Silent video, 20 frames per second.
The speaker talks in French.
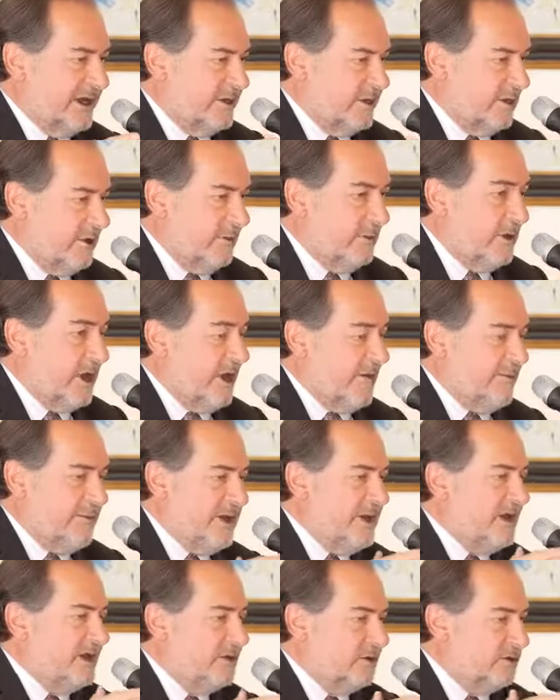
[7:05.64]
énormes,
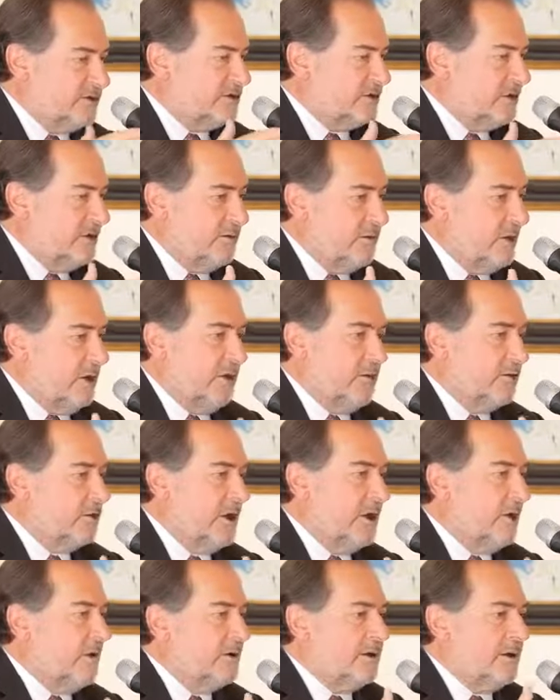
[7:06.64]
mais non seulement on
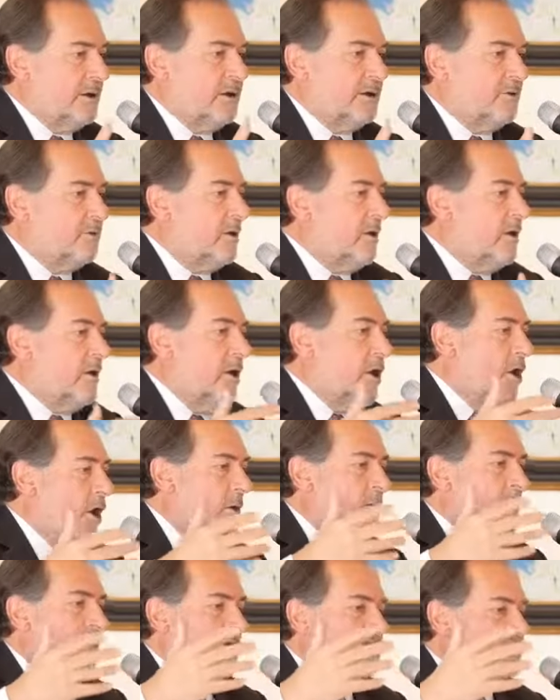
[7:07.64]
a, on a
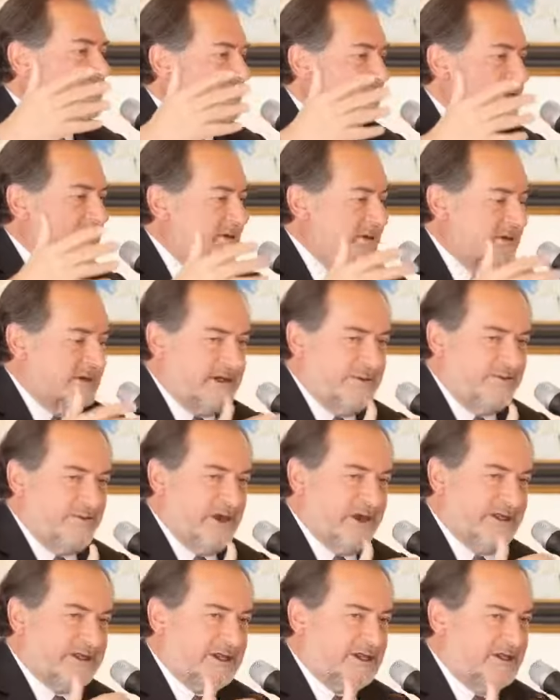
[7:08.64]
un marché
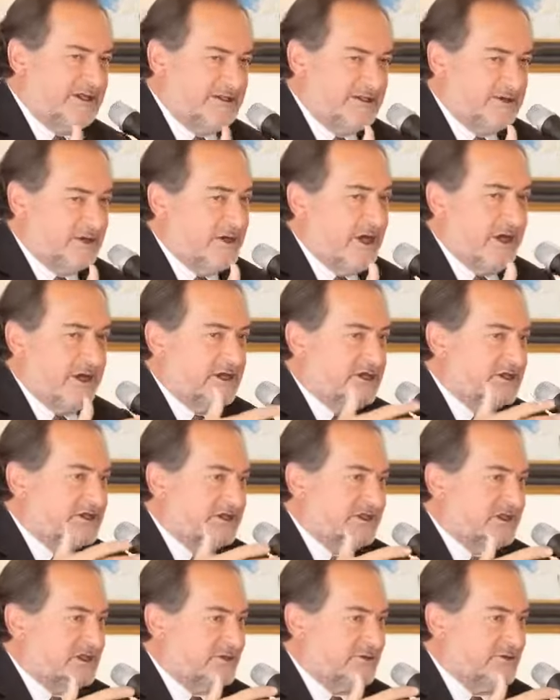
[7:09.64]
hyper traditionnel,
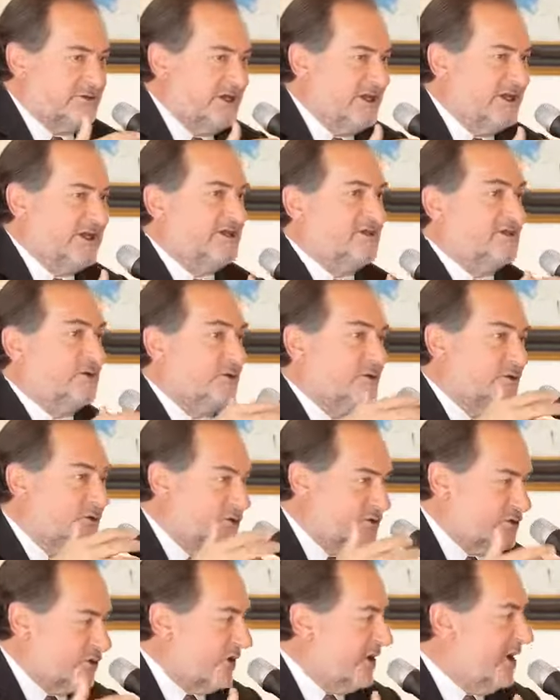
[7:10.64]
les États-Unis, qui sont
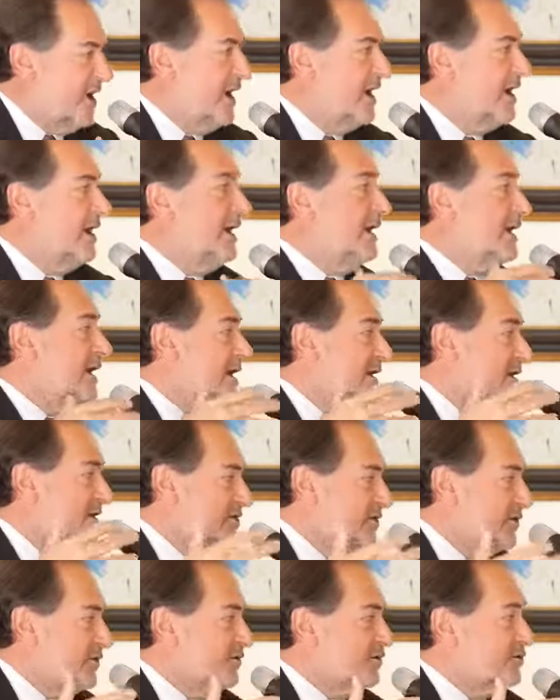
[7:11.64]
toujours là et
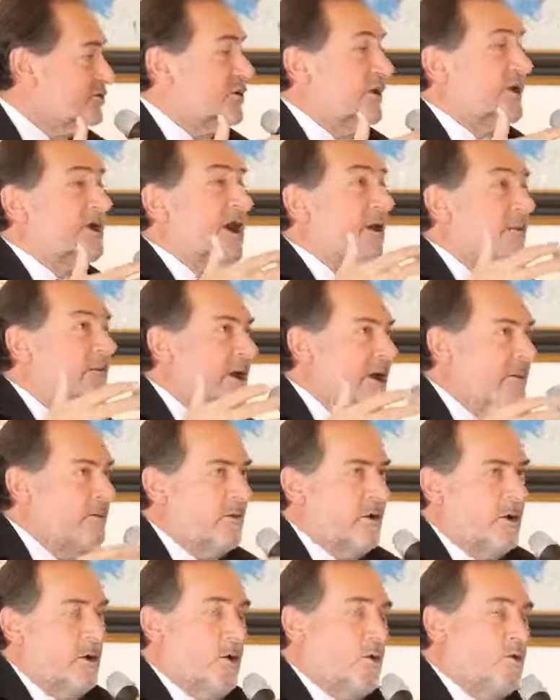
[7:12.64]
qui sont toujours quand
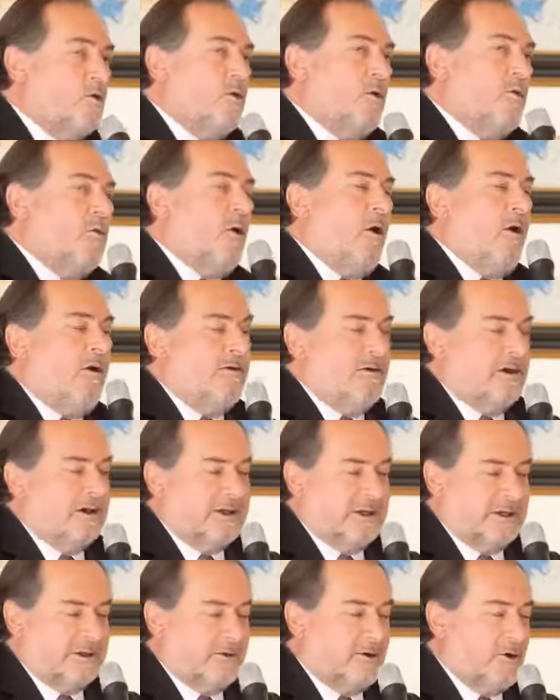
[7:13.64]
même, bon, on va
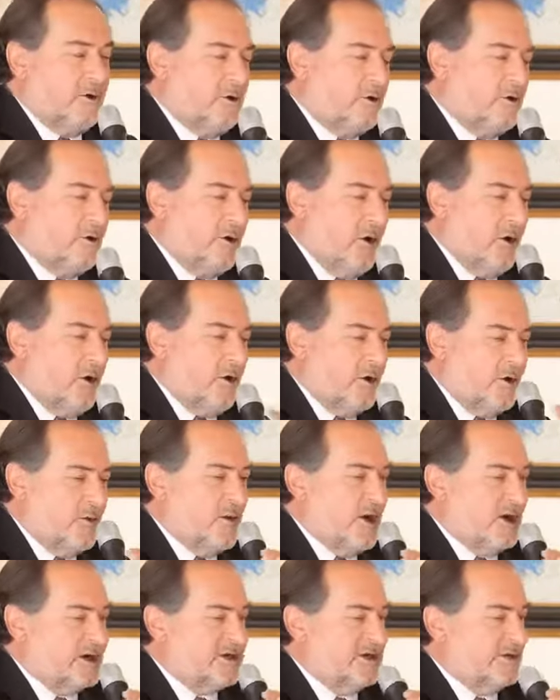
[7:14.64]
dire, le, le, le
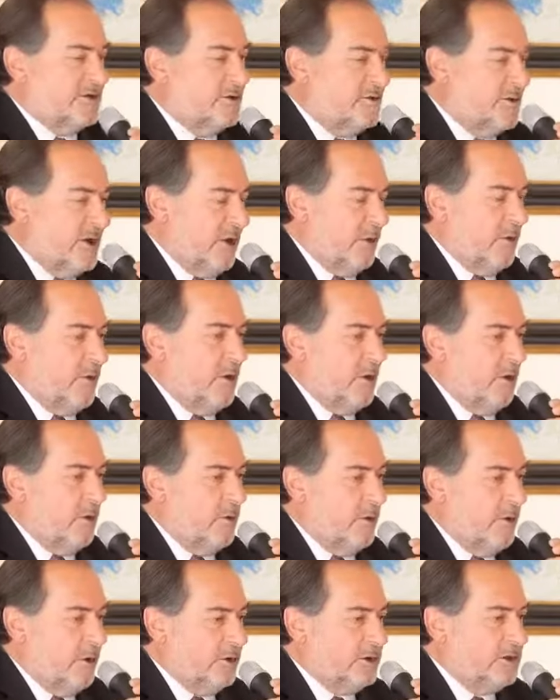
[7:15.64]
marché numéro un au
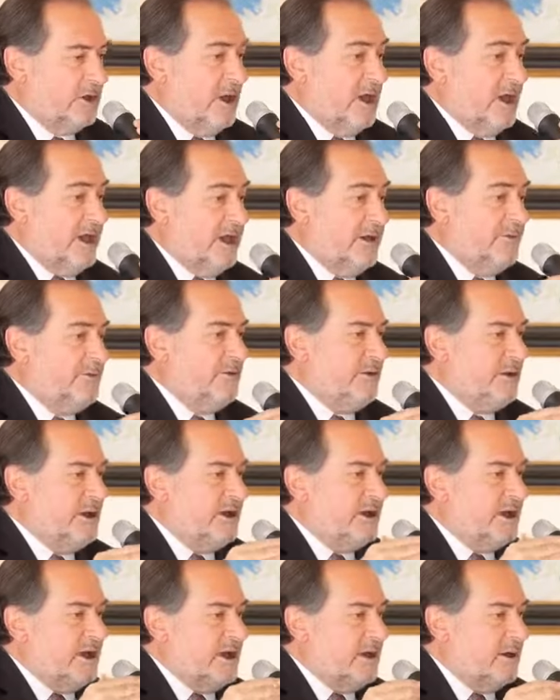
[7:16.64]
monde. Et
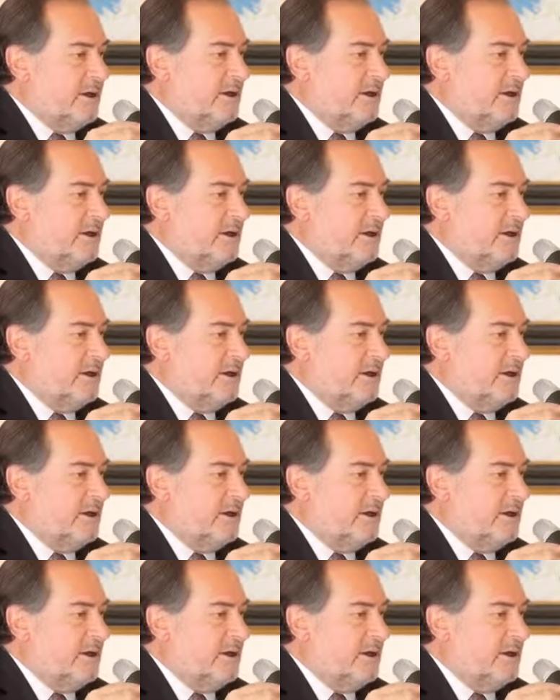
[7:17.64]
puis,